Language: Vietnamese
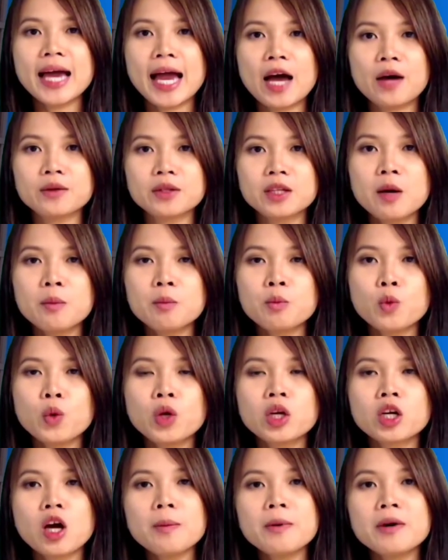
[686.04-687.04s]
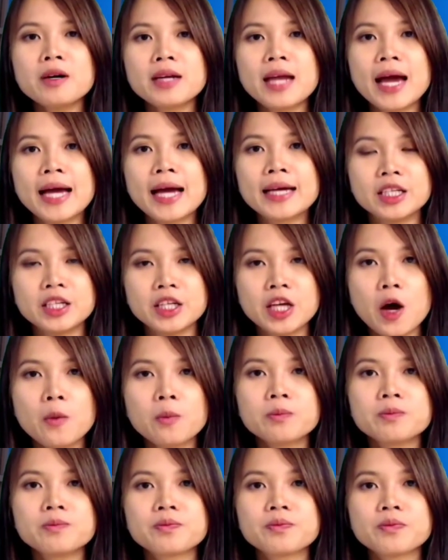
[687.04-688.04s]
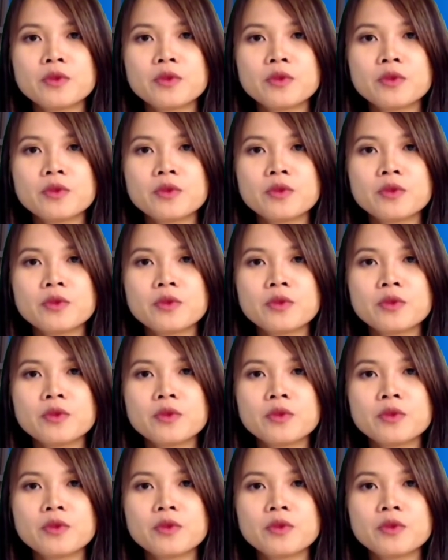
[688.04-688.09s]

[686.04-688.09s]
nhà hảo tâm quyên góp hơn 2 tỷ đồng.